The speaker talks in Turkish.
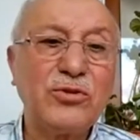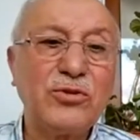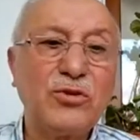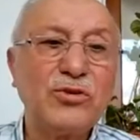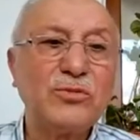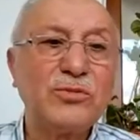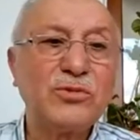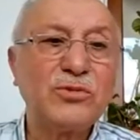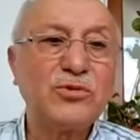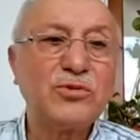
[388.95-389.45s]

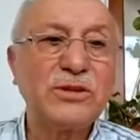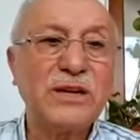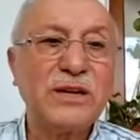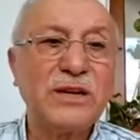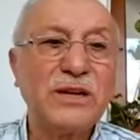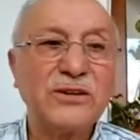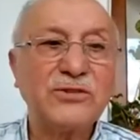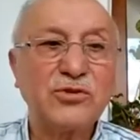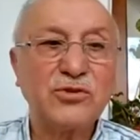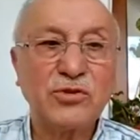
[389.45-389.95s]
Ölümlü
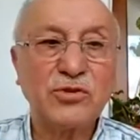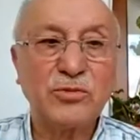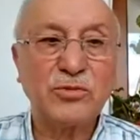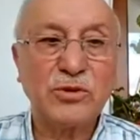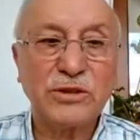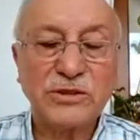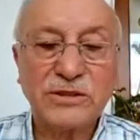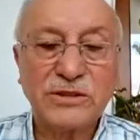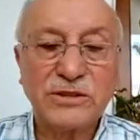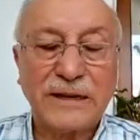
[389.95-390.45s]
dünya çünkü
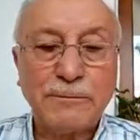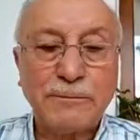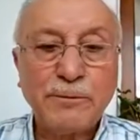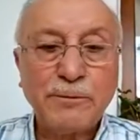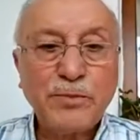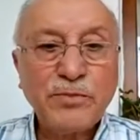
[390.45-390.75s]
burası.